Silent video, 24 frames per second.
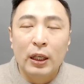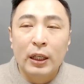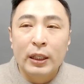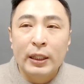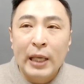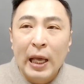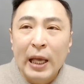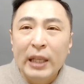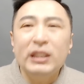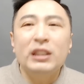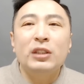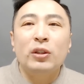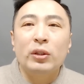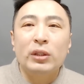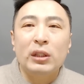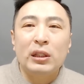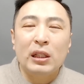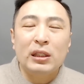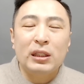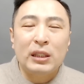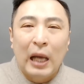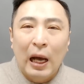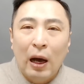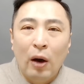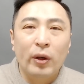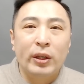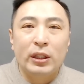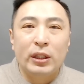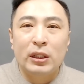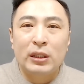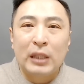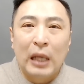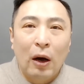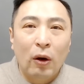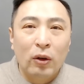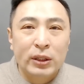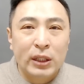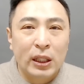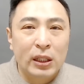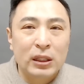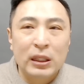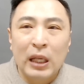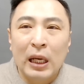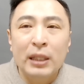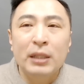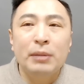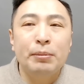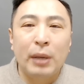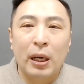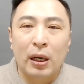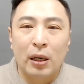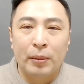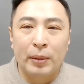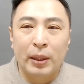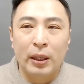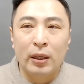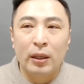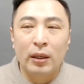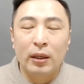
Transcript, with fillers: 괜히 전 재산 4억일 때 4억짜리를 사는 바람에.